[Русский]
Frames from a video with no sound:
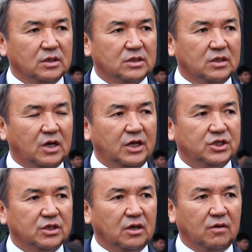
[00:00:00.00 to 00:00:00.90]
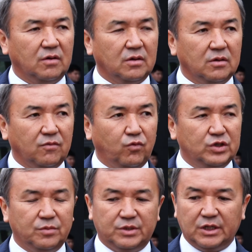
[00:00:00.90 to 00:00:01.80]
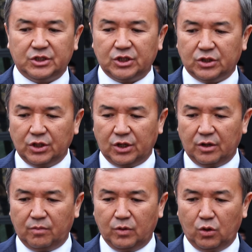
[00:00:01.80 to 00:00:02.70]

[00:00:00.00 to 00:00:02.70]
затрачено 84 а,